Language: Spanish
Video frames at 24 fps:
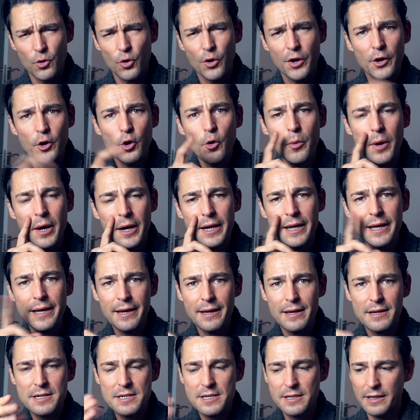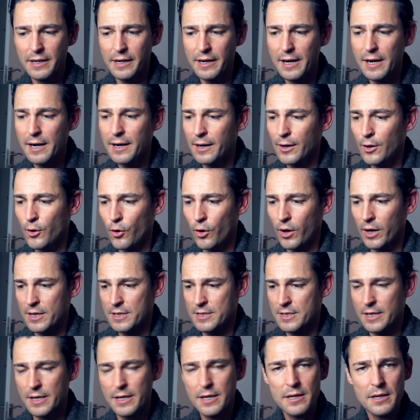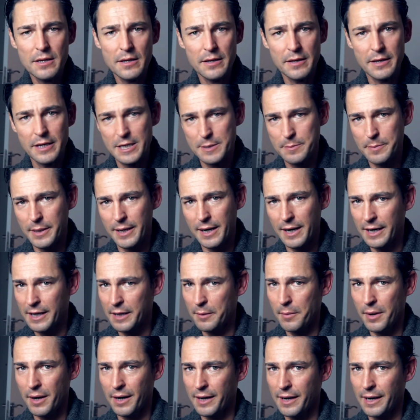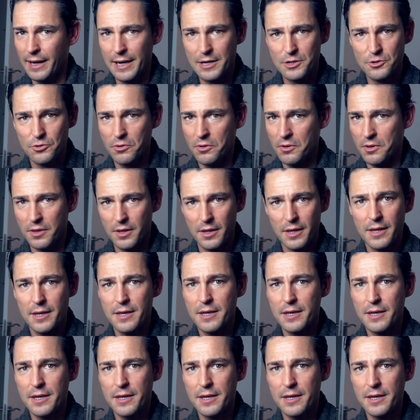Lo que no vale es tener el reloj así y esperar que marque las 11